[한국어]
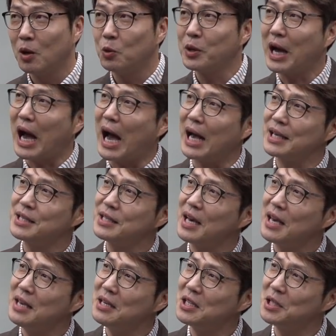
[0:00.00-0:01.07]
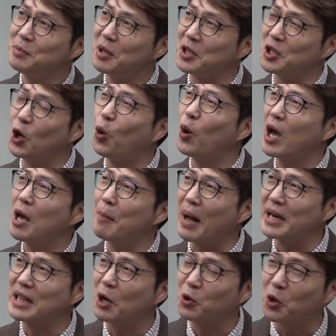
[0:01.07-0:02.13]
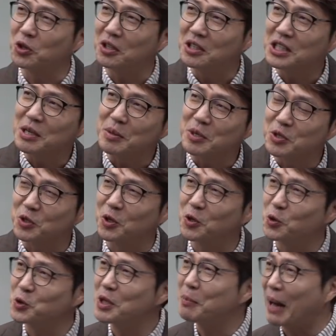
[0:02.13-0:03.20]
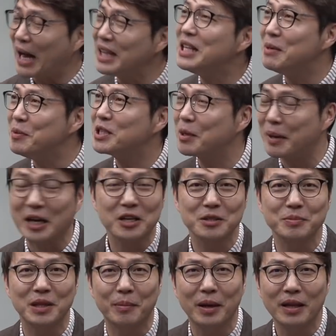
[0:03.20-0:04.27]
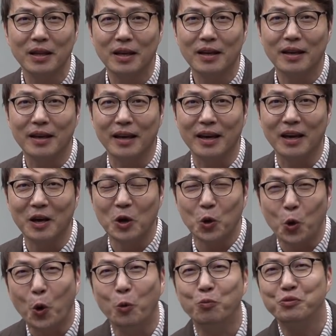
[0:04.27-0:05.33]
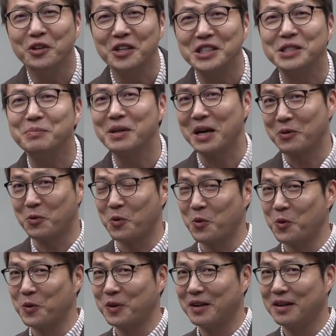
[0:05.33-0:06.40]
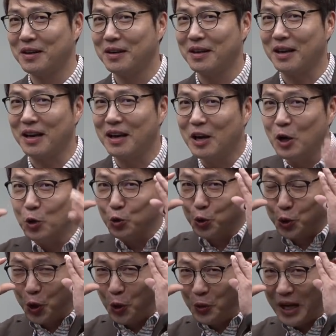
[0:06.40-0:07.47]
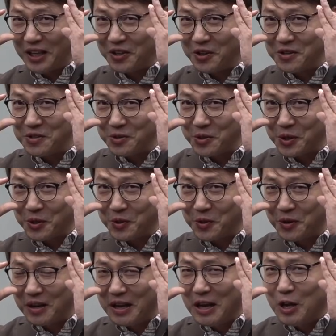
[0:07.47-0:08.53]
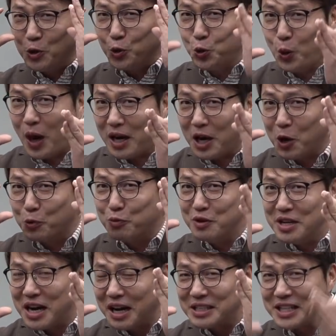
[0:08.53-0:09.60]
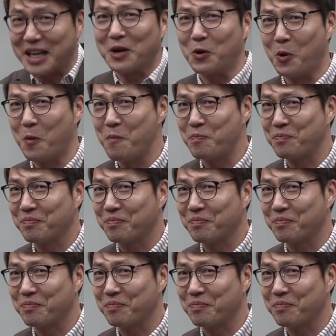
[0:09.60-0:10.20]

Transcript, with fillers: 우리가 아시아인 그러면 영화에 많이 나오는 어떤 느낌이 있죠. 요새 많이 이미지가 바뀌었습니다만 예, 공부 열심히 하고 예, 두터운 안경을 쓰고 있고 수학하고 물리학을 잘하고